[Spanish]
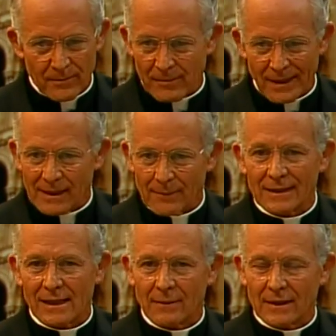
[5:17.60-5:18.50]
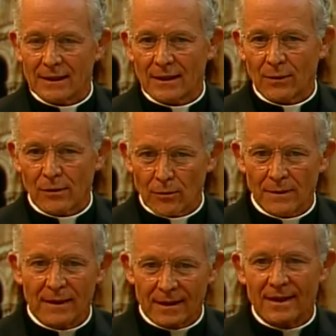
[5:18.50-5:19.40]
plenamente en la Virgen de
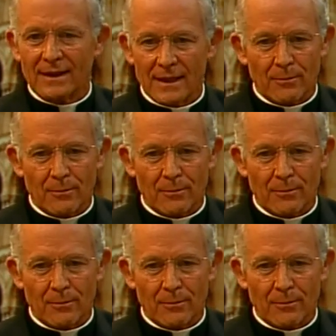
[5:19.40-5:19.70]
Guadalupe y